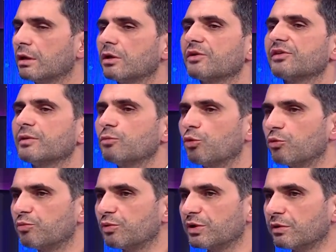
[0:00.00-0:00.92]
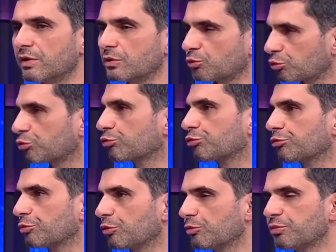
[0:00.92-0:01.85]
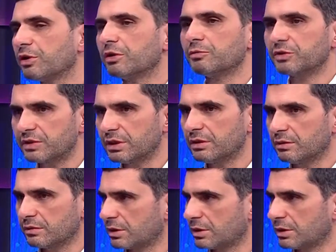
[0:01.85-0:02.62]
Galatasaray'ın bir oyun planı var. Kusursuz bir oyun planı mı değil.